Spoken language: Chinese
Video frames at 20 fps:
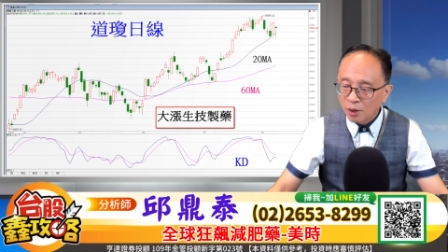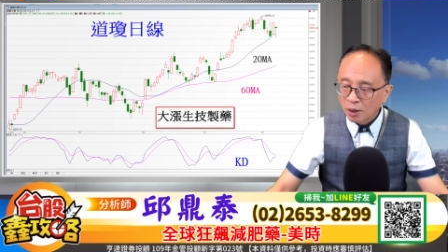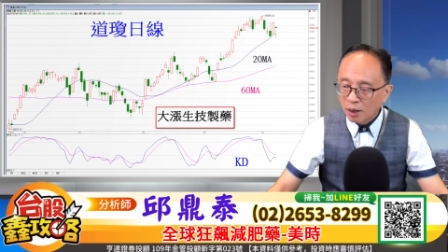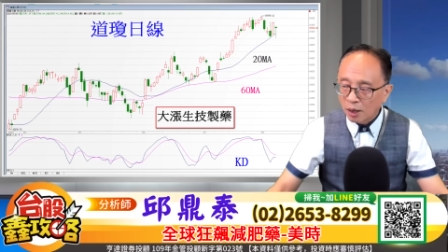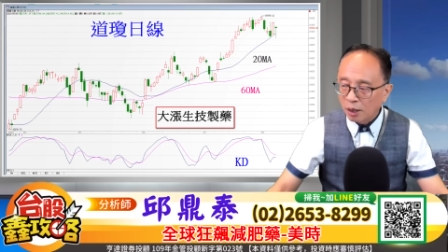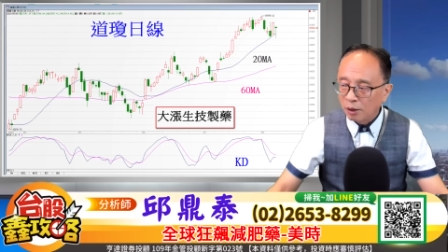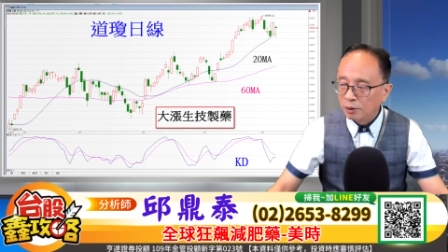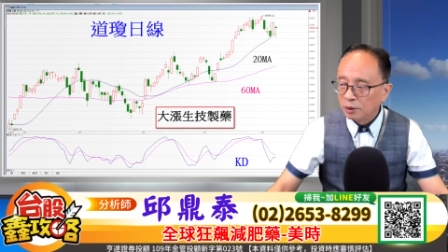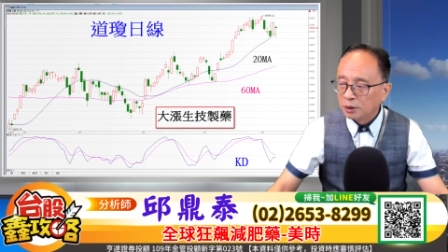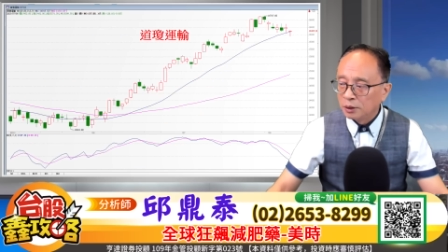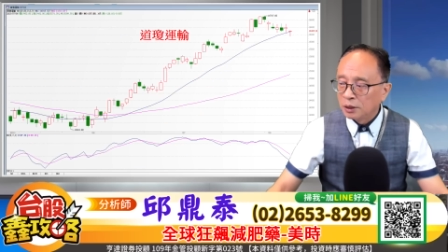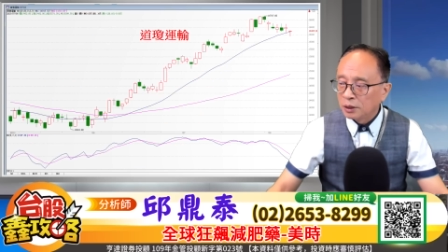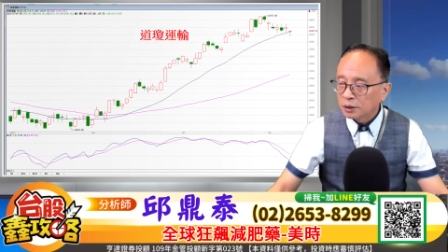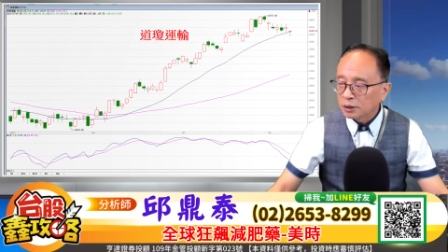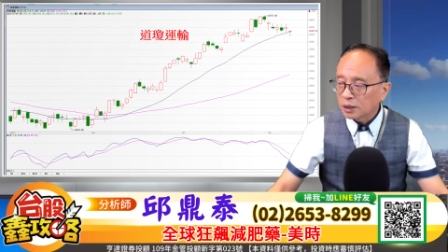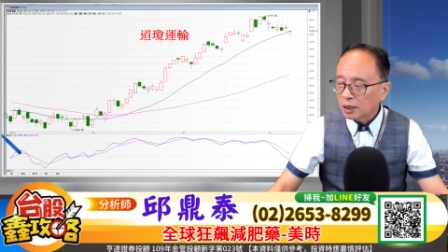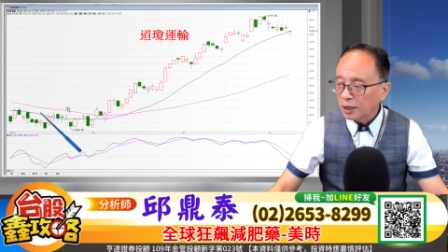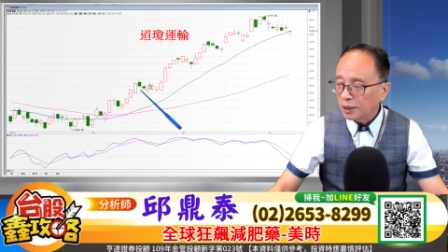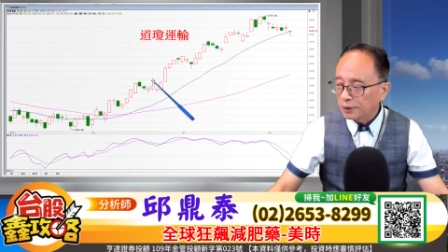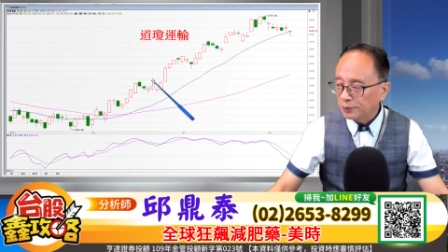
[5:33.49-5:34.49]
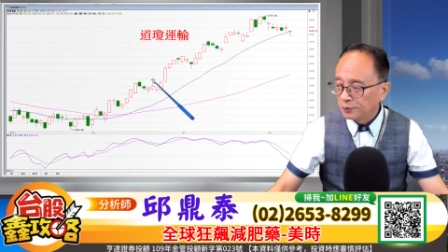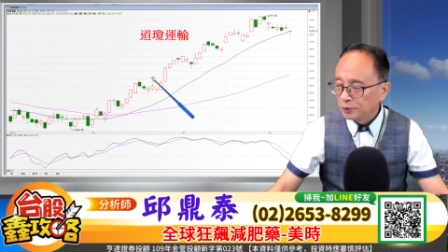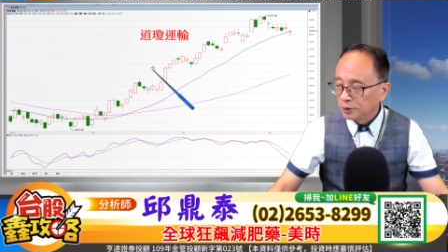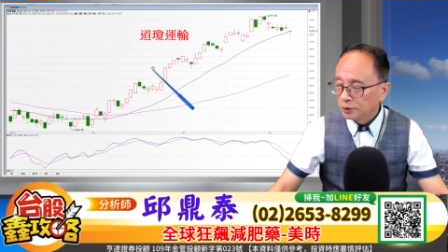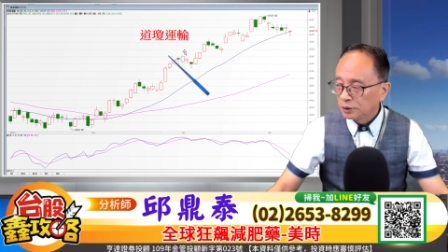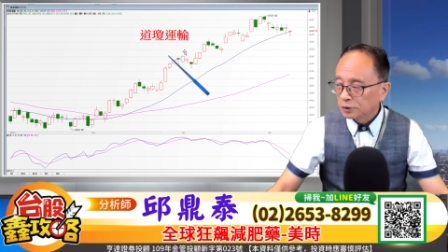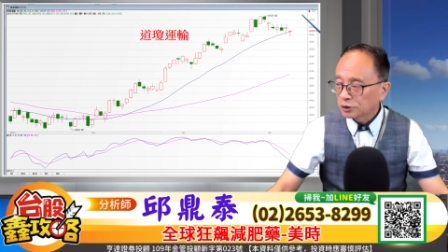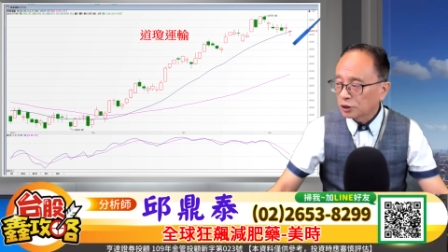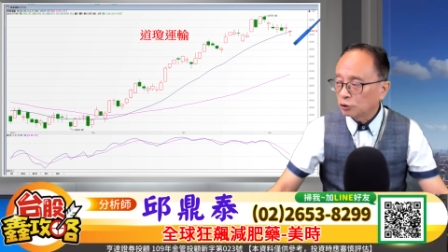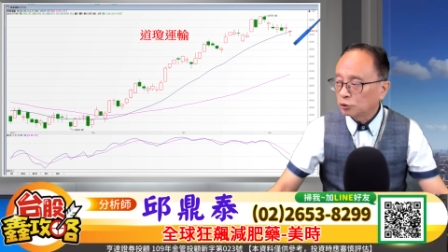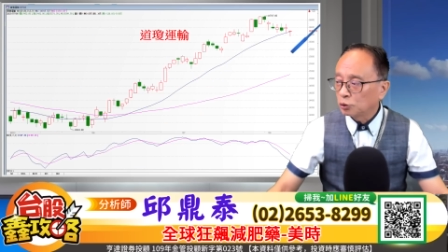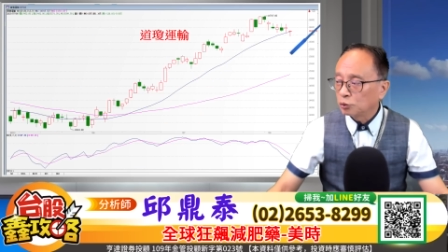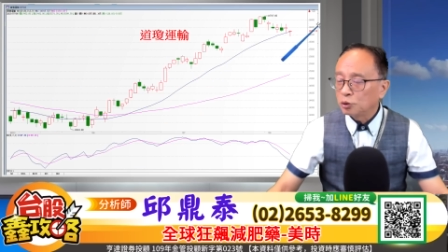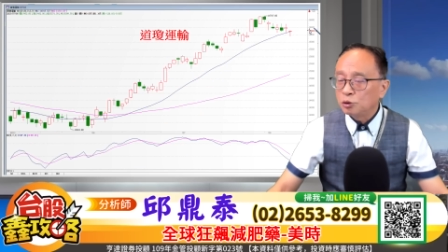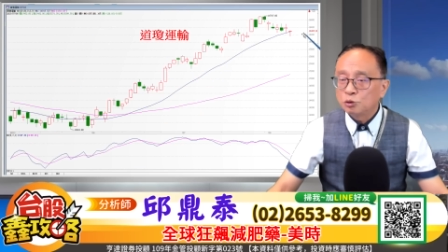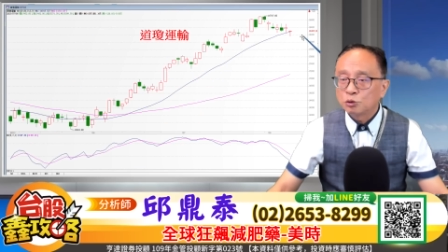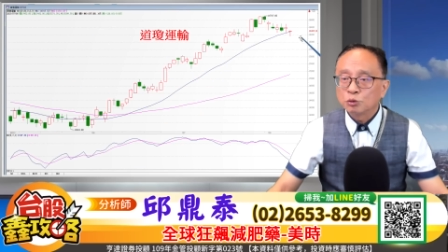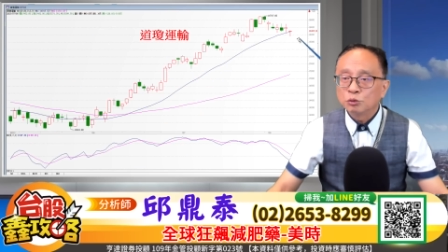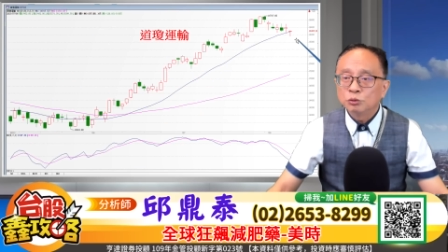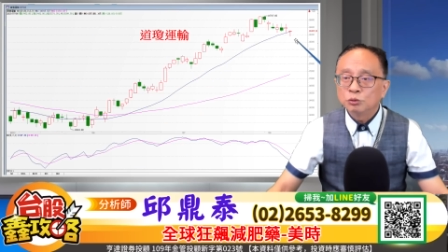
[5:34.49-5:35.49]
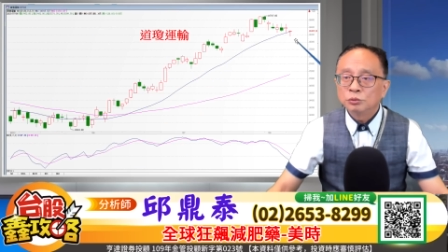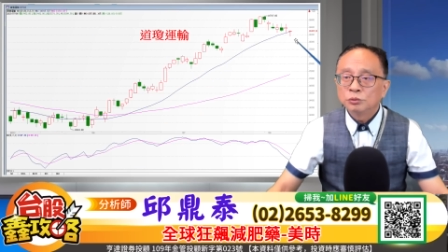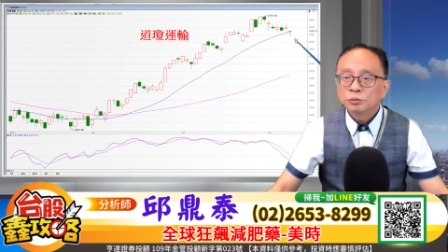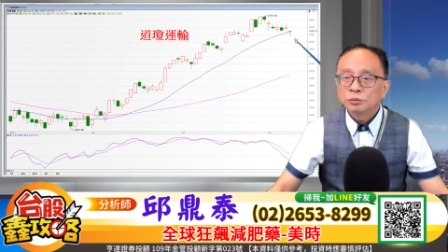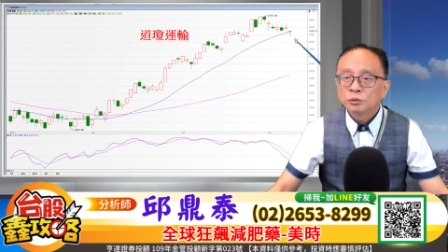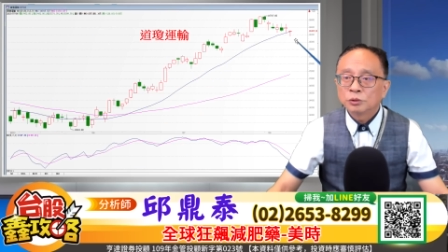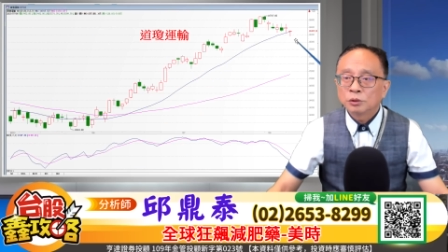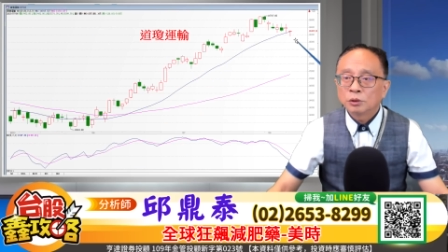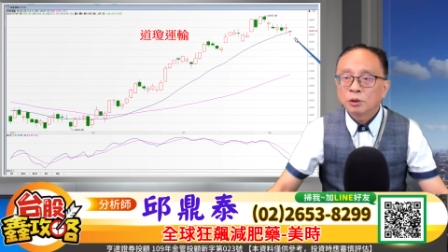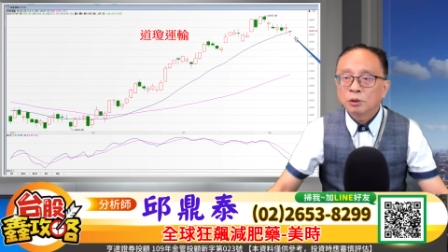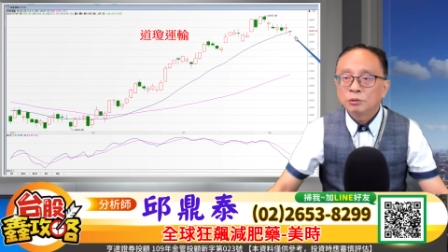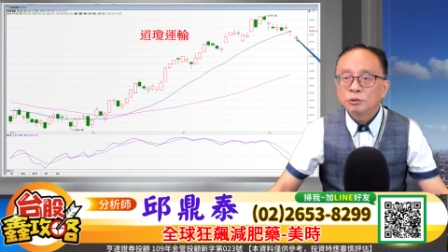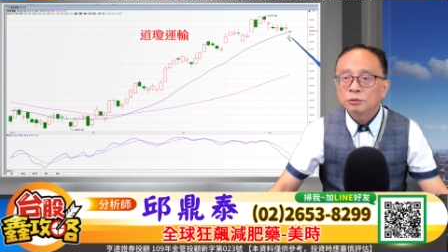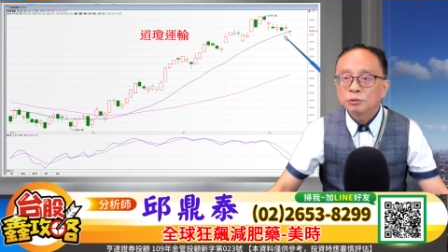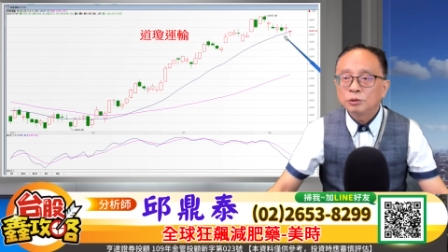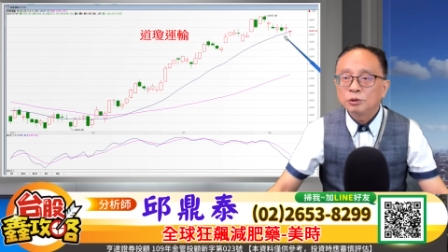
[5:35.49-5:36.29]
好，那道琼运输哦，